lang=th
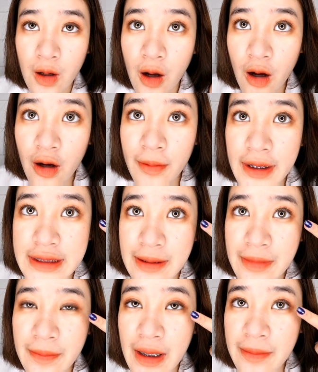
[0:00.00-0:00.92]
ก็เพลง
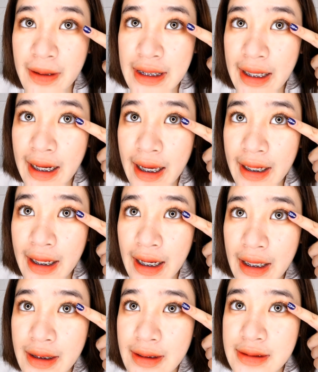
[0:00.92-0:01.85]
จะไม่ปัดบัตคาร่า
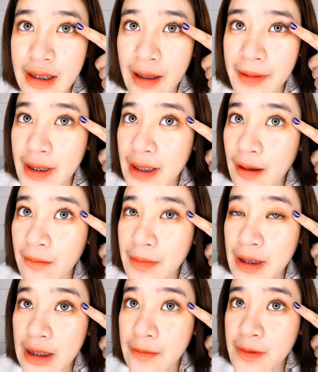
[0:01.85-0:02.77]
นะคะเนื่องจากเพลงทำ
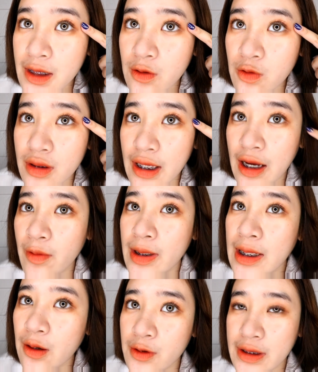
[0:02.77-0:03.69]
เป็นลิฟติ้งขนตา
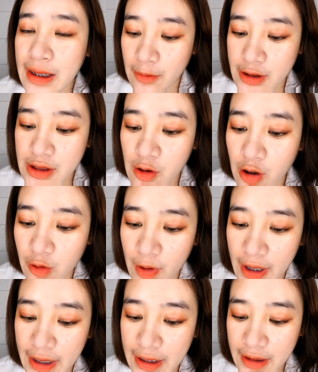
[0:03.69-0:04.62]
ไว้แล้วขนตาก็จะงอน
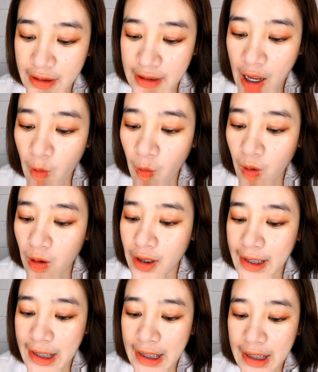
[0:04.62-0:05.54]
ไว้ถาว
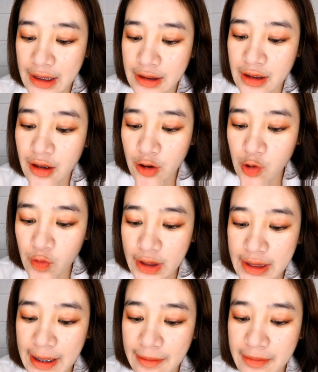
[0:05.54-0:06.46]
รนนะคะ อยู่
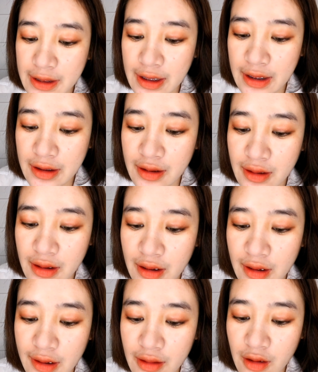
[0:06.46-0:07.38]
ได้3เดือน
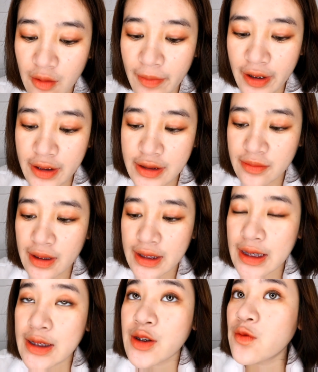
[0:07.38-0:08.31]
ต่อไปก็จะมา
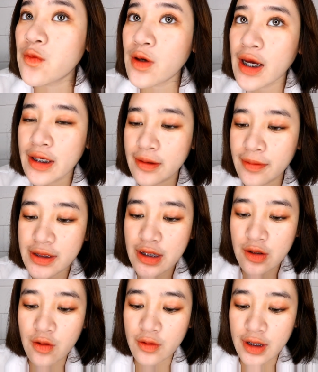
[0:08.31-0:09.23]
เขียนคิ้วกันพี่
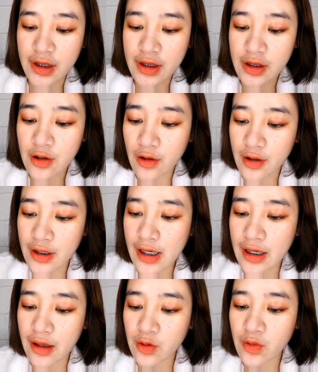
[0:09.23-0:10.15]
ใช้ของเคที่ดอ
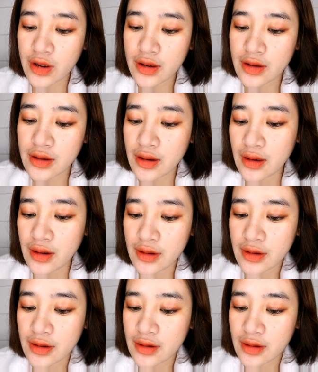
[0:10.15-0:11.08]
นะคะ ตัวนี้คือ
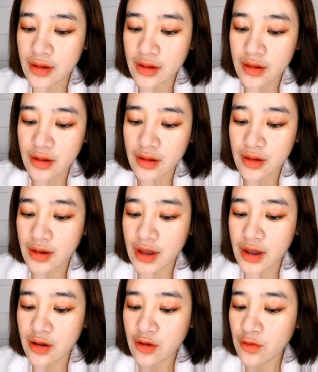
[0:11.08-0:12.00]

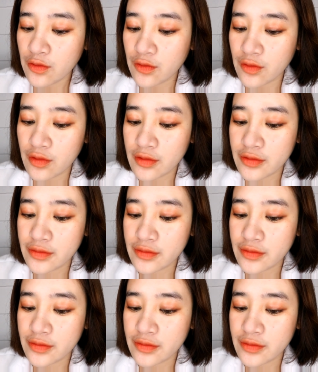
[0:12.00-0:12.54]
อินอยู่